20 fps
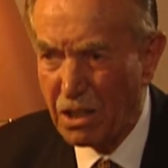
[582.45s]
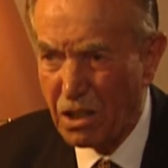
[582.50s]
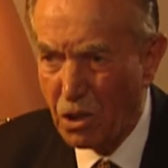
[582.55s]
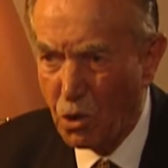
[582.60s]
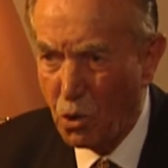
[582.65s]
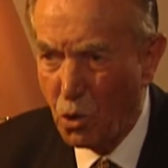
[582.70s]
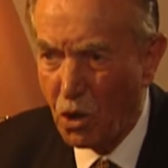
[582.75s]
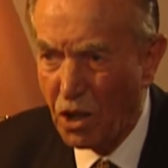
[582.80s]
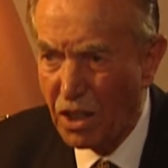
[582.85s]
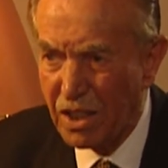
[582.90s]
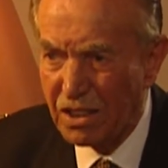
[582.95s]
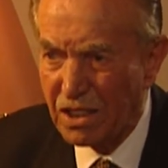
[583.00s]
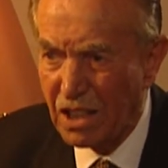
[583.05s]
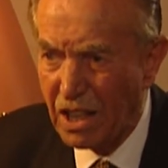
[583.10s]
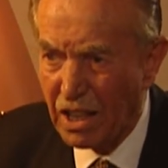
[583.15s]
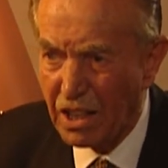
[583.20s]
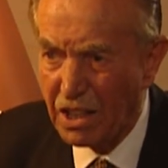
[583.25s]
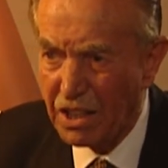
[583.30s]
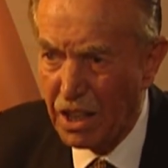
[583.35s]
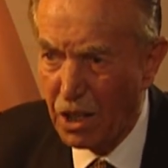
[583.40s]
اللي هو قائد
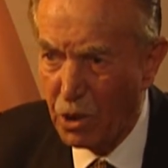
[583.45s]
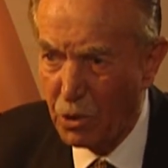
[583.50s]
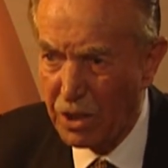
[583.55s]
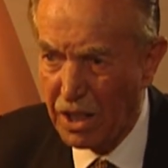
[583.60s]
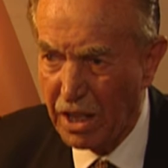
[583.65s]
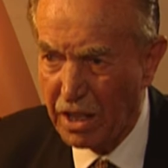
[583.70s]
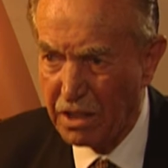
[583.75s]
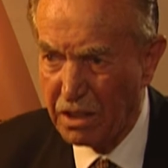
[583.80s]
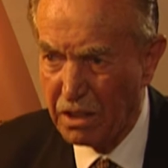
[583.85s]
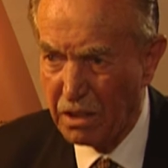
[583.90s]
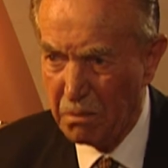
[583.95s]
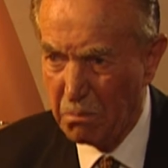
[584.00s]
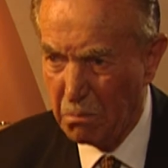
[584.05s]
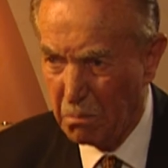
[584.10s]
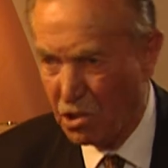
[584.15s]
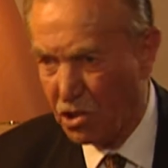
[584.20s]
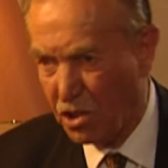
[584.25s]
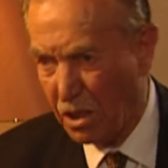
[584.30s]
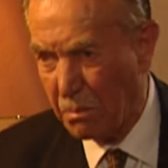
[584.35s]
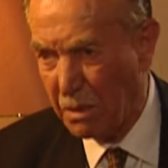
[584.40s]
الهجناء هناك
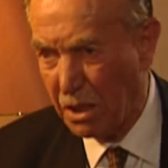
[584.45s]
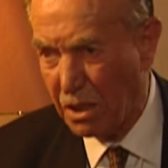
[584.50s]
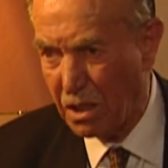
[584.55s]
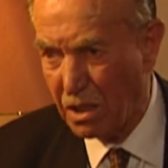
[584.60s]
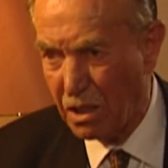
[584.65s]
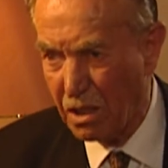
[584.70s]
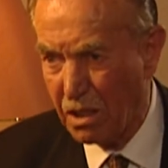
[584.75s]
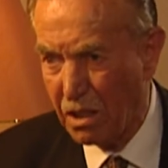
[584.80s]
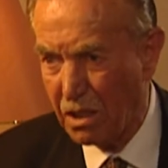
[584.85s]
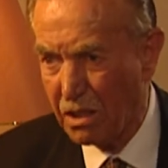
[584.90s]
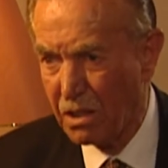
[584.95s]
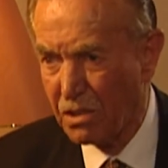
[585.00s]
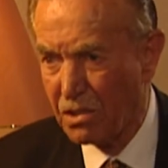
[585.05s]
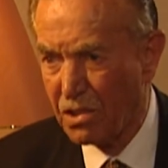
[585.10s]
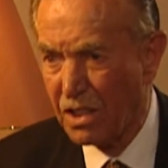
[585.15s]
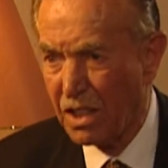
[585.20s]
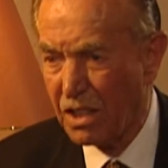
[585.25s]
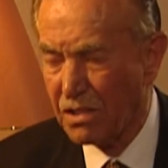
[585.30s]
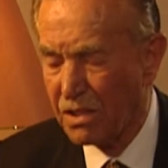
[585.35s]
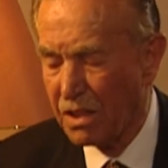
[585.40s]
مش شمير
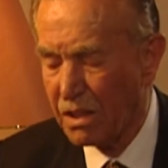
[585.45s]
السياسي